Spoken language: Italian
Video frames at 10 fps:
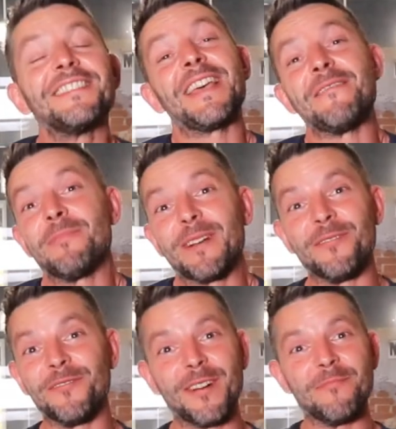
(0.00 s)
Sempre,
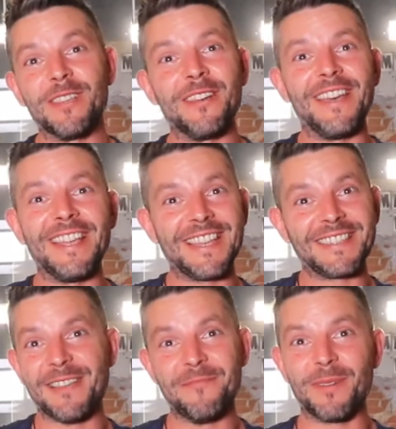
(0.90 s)
con Fabio cosa? D'Avegna,
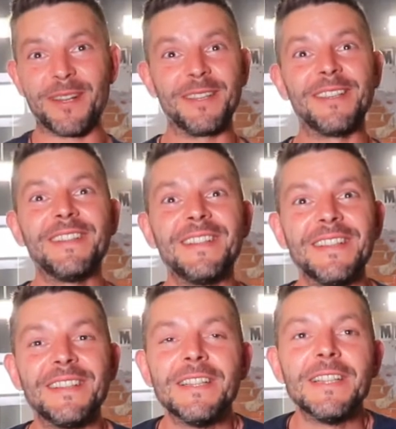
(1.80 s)
sempre. Di nuovo
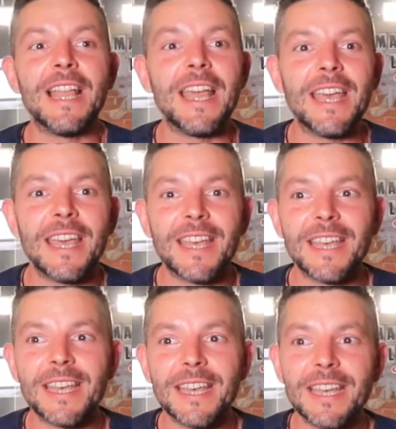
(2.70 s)
cosa hai imparato?
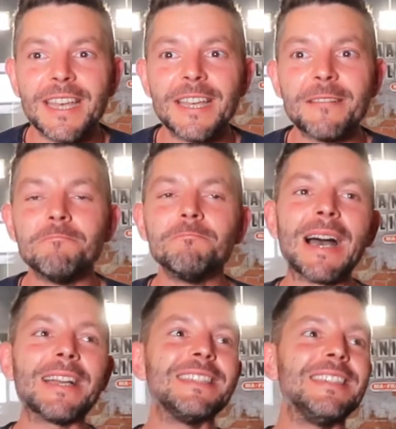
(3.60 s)
E...
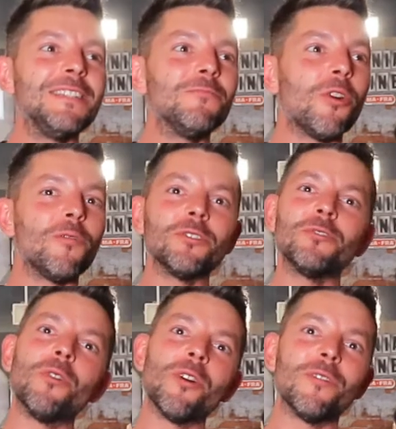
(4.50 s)
Ma di nuovo, di
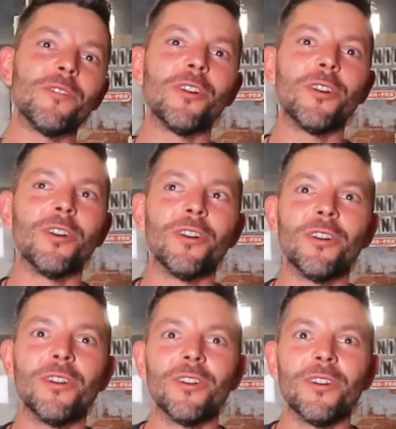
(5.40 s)

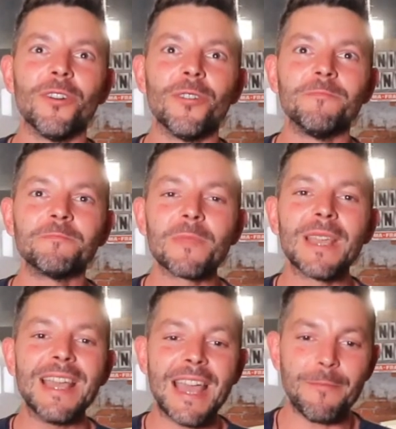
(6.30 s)
nuovo...
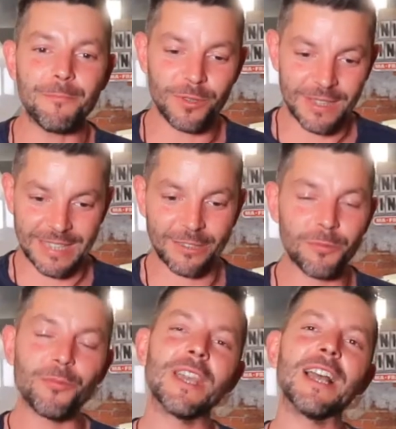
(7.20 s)
È, più, è, stato
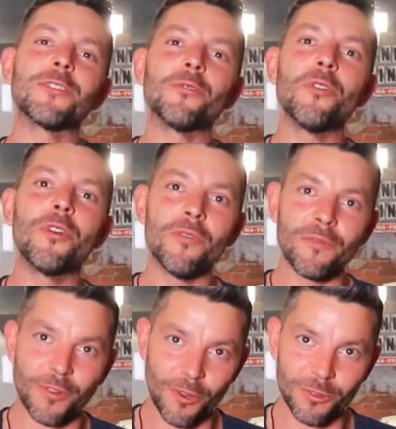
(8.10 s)
più che altro un
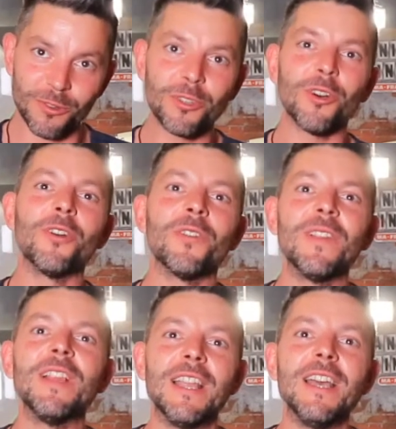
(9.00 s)
confronto
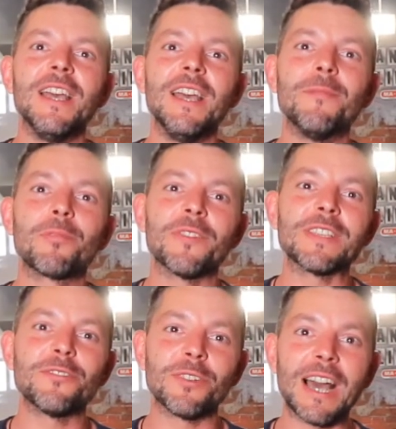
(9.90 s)
eh,
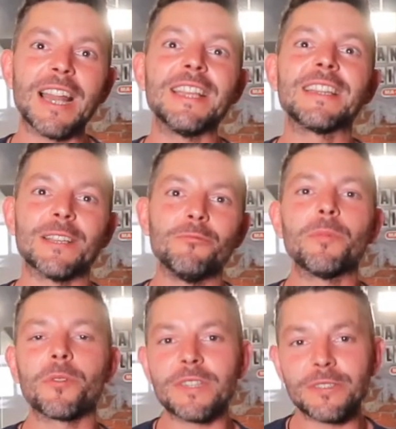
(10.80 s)
professionale tra due
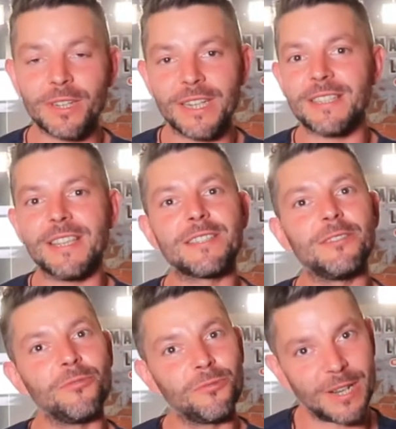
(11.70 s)
professionisti e
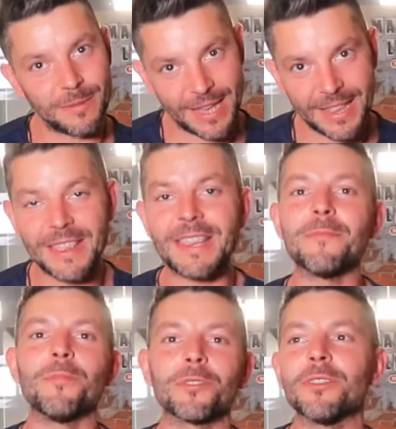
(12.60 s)

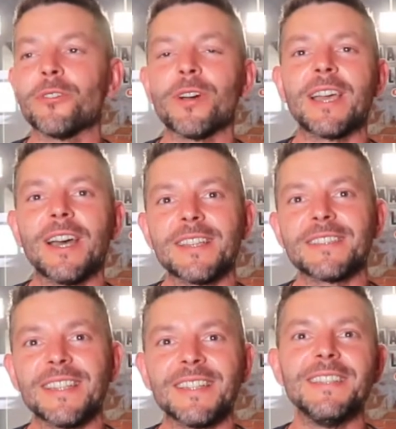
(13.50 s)
sicuramente porterò a
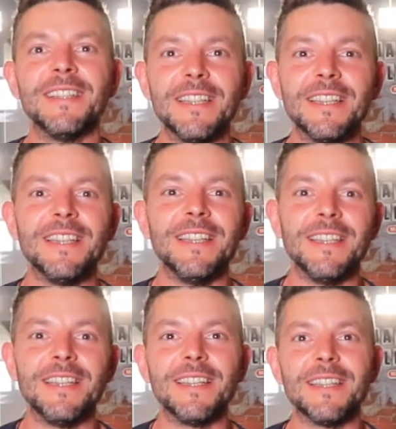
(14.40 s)
casa
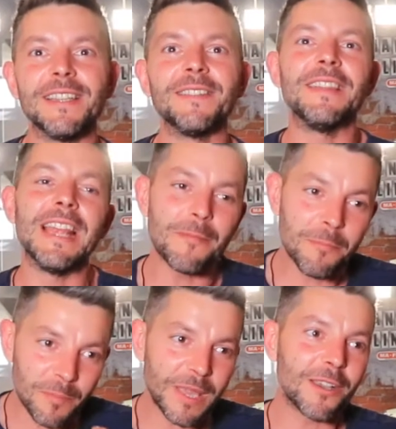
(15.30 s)
eh, delle
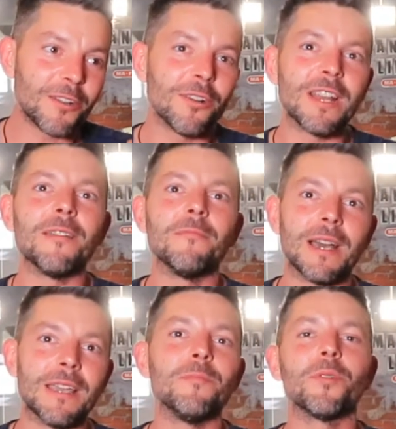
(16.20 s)
piccole
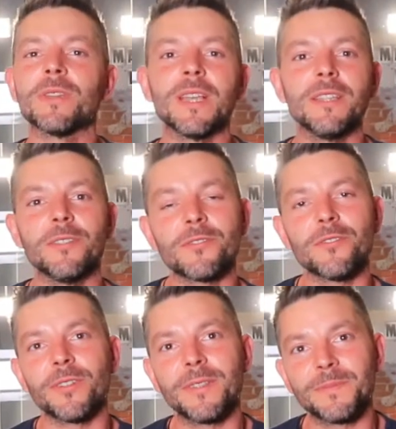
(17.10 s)
ma importanti
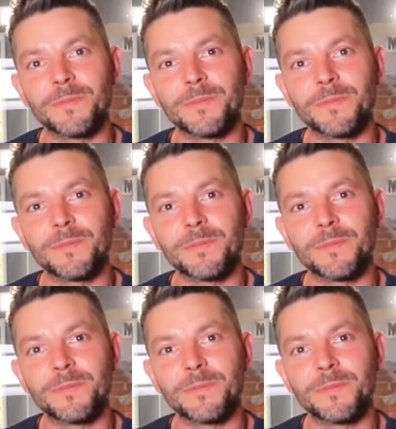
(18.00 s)
nozioni.